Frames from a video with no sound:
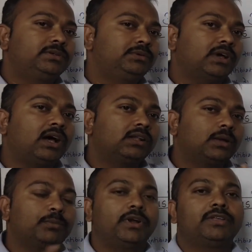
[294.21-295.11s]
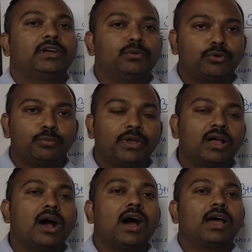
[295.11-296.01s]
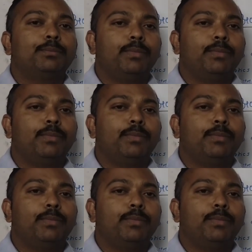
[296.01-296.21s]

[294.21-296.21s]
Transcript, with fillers: ज़्यादा बड़े जानवरों में गाय